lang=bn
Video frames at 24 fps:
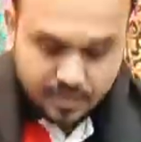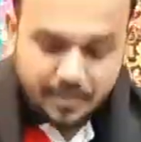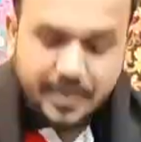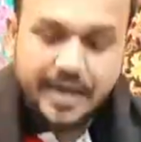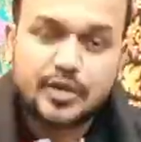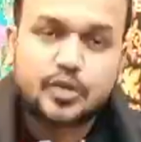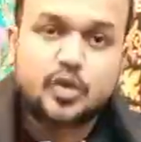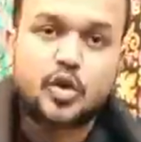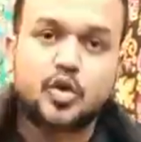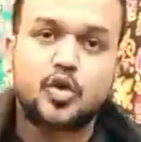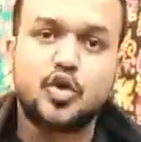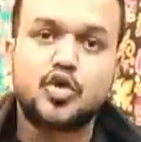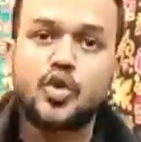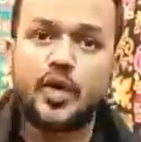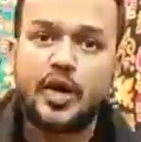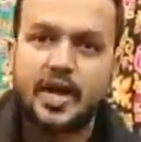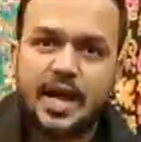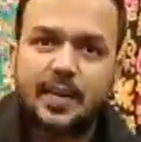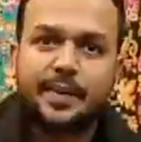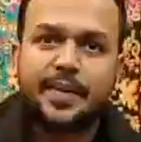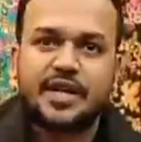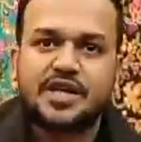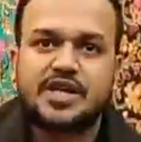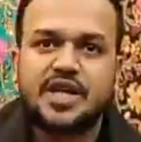মাত্র
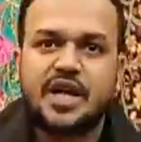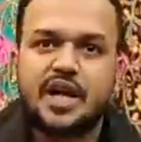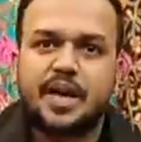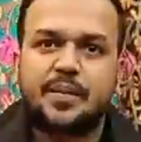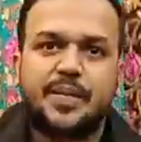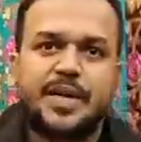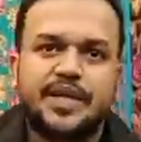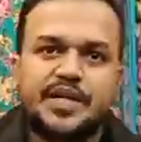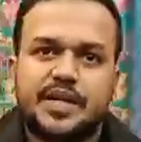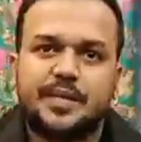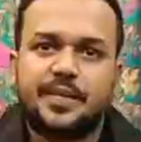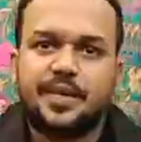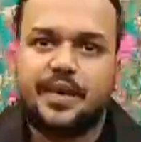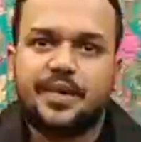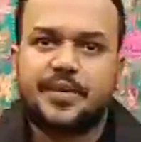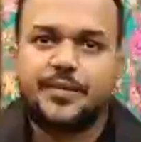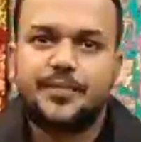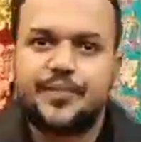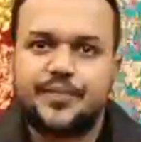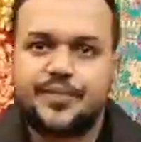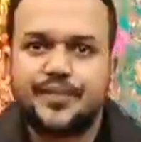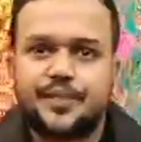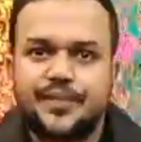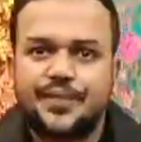টাকা শালটা পেয়ে যাবেন এটা
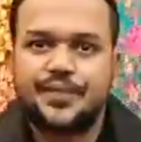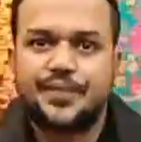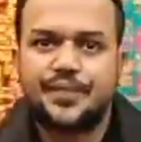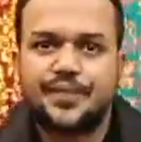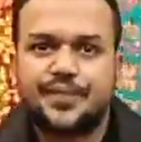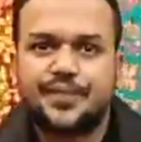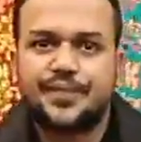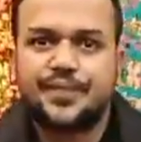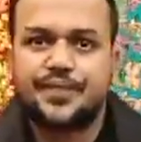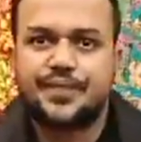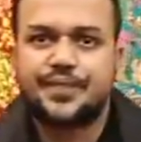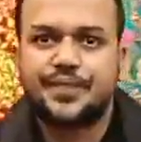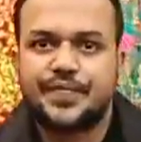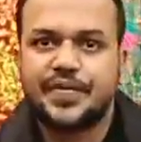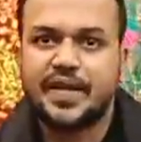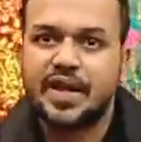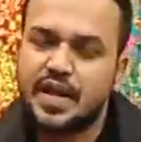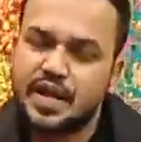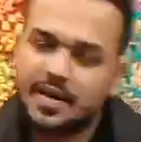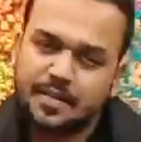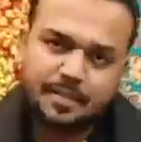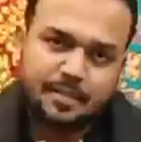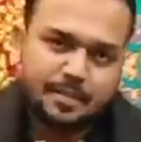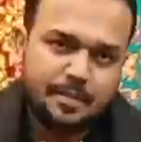তো ইয়ং জেনারেশনের জন্য
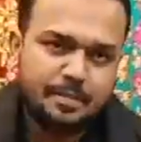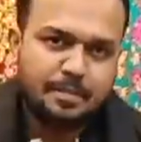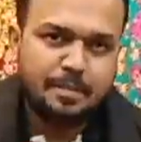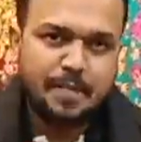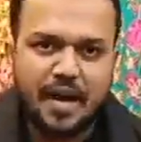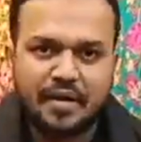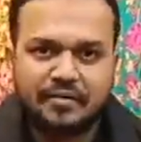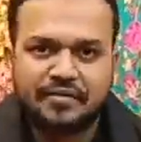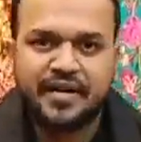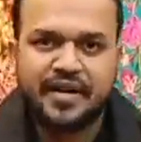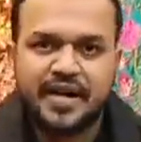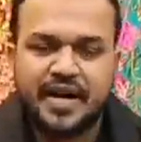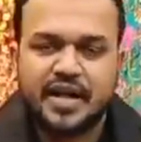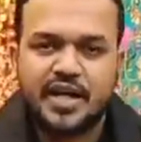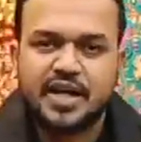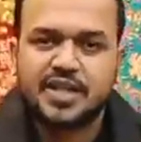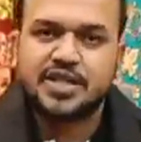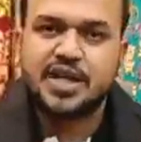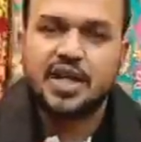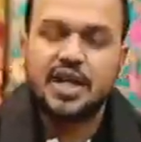একটা ফেভারিট পারফেক্ট একটা